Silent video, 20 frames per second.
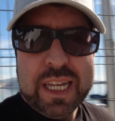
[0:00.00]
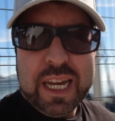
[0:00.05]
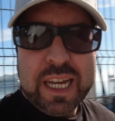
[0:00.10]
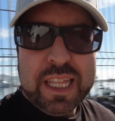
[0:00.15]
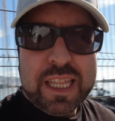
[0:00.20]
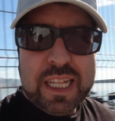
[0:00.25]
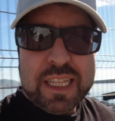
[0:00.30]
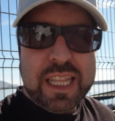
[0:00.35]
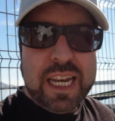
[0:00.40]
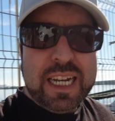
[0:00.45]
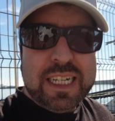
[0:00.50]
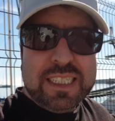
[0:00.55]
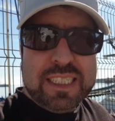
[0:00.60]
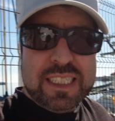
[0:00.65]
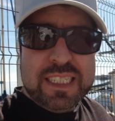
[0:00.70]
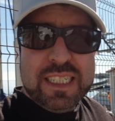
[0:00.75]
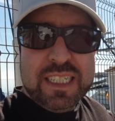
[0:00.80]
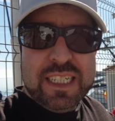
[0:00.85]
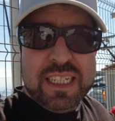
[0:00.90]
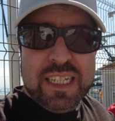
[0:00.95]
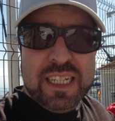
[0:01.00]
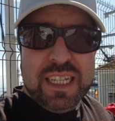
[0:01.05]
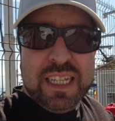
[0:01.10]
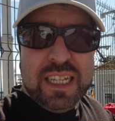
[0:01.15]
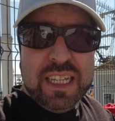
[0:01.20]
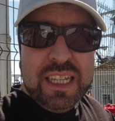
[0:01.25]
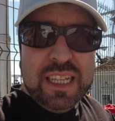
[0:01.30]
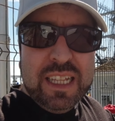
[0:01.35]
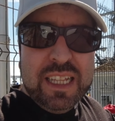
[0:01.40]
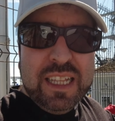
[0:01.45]
que hay ahí detrás. ¡Es
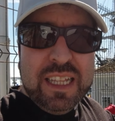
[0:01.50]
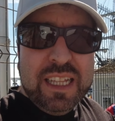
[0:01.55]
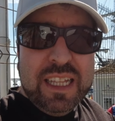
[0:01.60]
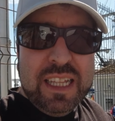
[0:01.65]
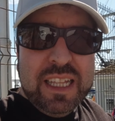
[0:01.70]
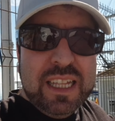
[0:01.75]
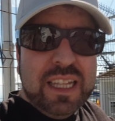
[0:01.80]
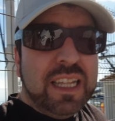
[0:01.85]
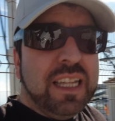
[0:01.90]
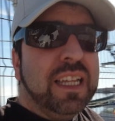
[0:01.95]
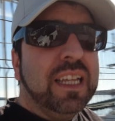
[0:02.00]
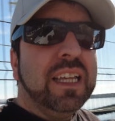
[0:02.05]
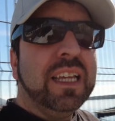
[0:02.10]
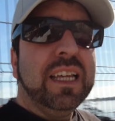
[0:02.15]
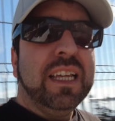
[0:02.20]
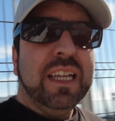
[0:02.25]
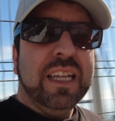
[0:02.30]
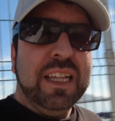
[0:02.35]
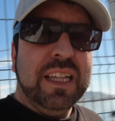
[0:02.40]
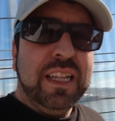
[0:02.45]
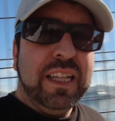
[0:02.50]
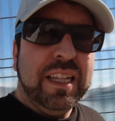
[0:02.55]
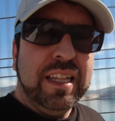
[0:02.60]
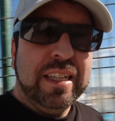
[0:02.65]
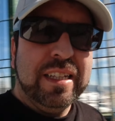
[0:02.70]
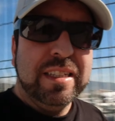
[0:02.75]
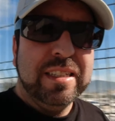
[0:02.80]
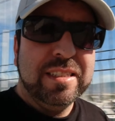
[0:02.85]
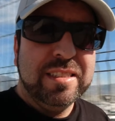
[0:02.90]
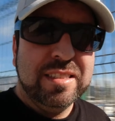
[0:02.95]
de piratas!
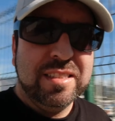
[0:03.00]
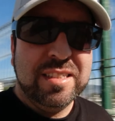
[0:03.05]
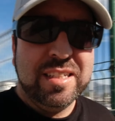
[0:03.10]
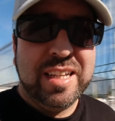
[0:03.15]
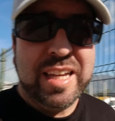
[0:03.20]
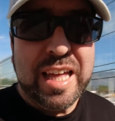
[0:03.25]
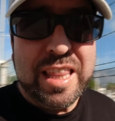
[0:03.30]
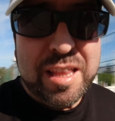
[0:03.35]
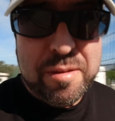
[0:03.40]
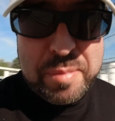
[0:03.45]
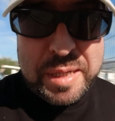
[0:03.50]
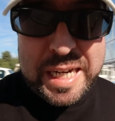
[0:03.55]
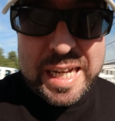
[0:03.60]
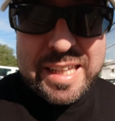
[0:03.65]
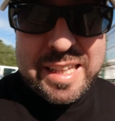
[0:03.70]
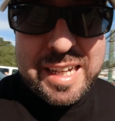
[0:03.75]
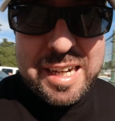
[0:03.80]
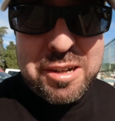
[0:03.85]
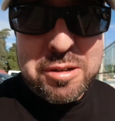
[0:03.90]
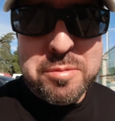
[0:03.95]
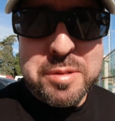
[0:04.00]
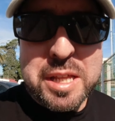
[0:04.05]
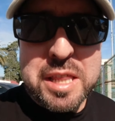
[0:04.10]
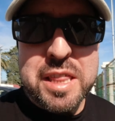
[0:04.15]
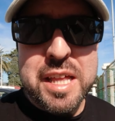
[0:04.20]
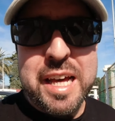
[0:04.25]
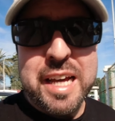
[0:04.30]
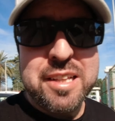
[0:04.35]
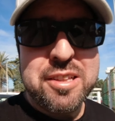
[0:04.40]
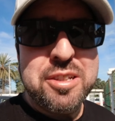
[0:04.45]
Que es de piratas, como
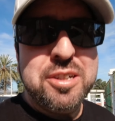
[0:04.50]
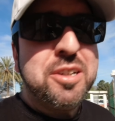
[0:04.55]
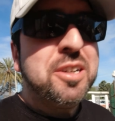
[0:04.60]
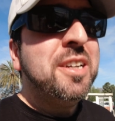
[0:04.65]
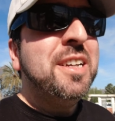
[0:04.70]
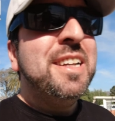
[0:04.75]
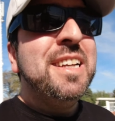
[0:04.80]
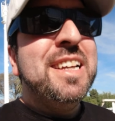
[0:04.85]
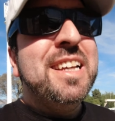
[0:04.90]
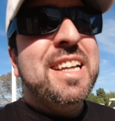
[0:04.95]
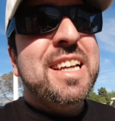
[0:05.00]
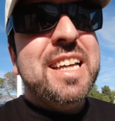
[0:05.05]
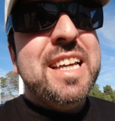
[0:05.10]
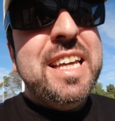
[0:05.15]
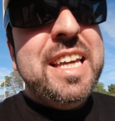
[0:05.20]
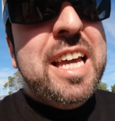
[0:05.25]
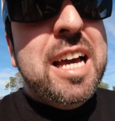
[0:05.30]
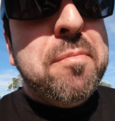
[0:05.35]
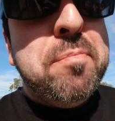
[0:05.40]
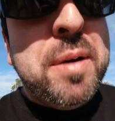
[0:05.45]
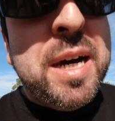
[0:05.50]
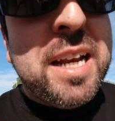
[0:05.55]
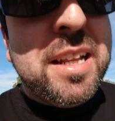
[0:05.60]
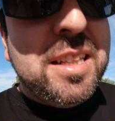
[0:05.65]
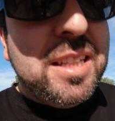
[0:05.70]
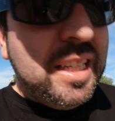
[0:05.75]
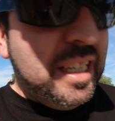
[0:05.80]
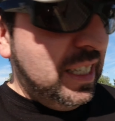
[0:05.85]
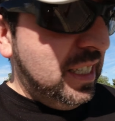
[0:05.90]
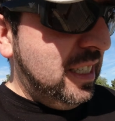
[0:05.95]
dice Héctor. Y
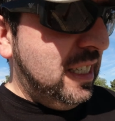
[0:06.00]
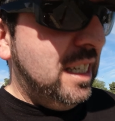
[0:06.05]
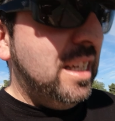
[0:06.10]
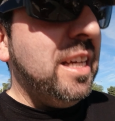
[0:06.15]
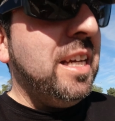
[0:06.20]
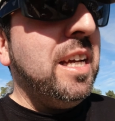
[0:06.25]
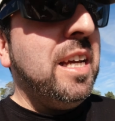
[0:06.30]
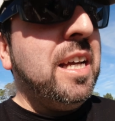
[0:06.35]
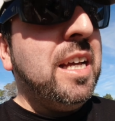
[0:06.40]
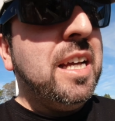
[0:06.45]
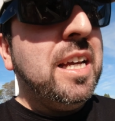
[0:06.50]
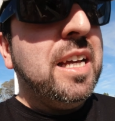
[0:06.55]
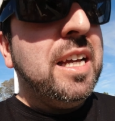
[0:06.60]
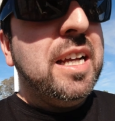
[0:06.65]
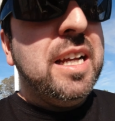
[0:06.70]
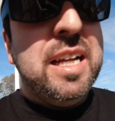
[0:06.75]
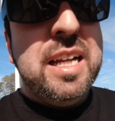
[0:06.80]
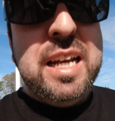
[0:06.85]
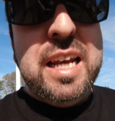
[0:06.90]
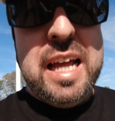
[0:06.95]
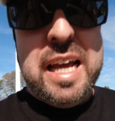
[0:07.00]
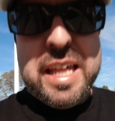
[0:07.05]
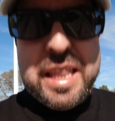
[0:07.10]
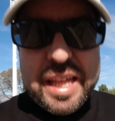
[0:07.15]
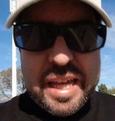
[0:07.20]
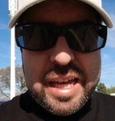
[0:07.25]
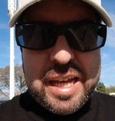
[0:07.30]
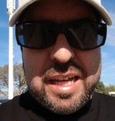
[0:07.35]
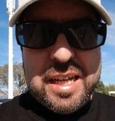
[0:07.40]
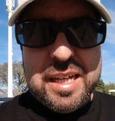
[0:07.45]
aparte, eh, la
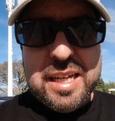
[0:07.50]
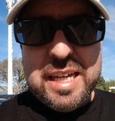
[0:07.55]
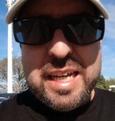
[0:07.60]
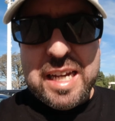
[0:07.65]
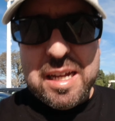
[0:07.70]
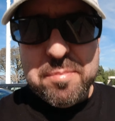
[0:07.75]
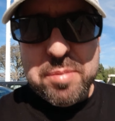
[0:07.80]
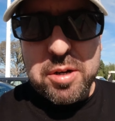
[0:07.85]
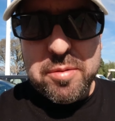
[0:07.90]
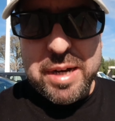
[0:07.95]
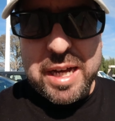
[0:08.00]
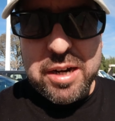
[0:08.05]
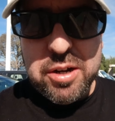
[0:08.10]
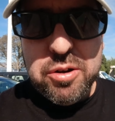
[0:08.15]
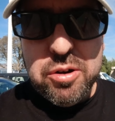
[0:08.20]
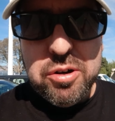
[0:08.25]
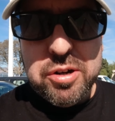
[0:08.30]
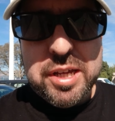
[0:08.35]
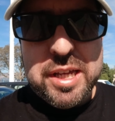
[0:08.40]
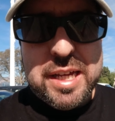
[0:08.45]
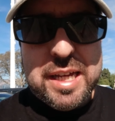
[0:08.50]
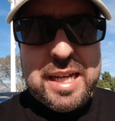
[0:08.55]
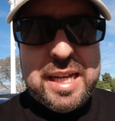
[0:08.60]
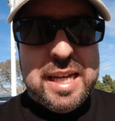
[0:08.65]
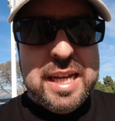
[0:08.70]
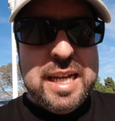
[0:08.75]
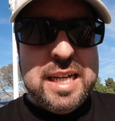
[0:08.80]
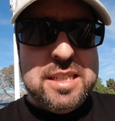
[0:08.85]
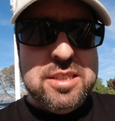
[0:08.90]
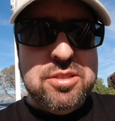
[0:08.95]
idea era probar hoy
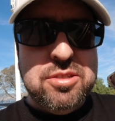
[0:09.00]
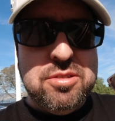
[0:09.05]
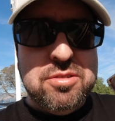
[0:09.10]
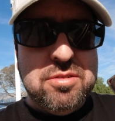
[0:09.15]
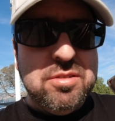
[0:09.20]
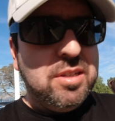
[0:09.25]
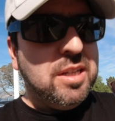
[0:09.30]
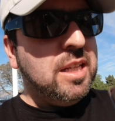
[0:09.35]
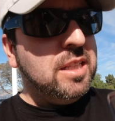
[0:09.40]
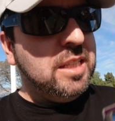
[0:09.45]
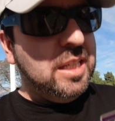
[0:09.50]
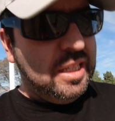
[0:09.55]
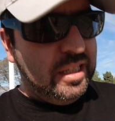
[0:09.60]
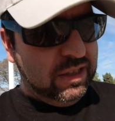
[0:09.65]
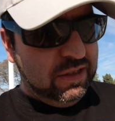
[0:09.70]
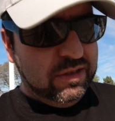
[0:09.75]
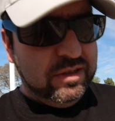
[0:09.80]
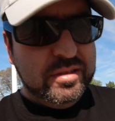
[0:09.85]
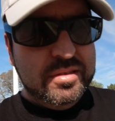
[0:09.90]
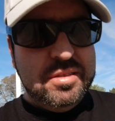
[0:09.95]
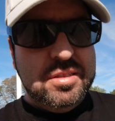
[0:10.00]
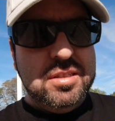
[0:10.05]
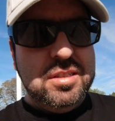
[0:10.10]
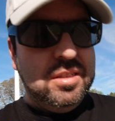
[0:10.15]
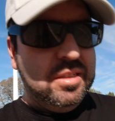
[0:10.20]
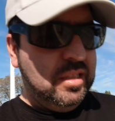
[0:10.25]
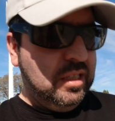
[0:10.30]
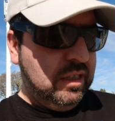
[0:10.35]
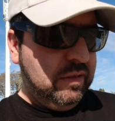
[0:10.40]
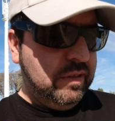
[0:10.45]
esto que tengo,
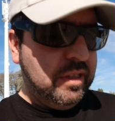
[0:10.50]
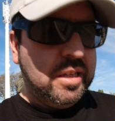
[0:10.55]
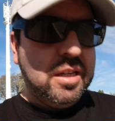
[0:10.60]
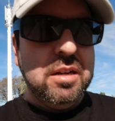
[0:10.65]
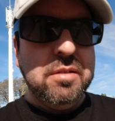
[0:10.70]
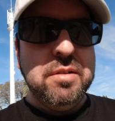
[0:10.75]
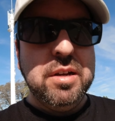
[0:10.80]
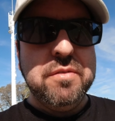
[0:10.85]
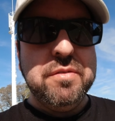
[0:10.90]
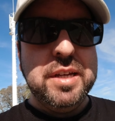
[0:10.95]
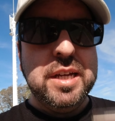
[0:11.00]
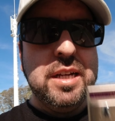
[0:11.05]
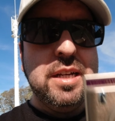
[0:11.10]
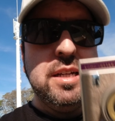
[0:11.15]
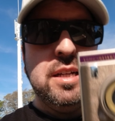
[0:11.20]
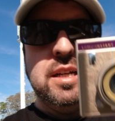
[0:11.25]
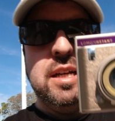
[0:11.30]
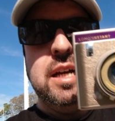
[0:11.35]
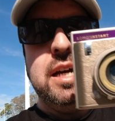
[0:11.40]
a ver que lo veis bien,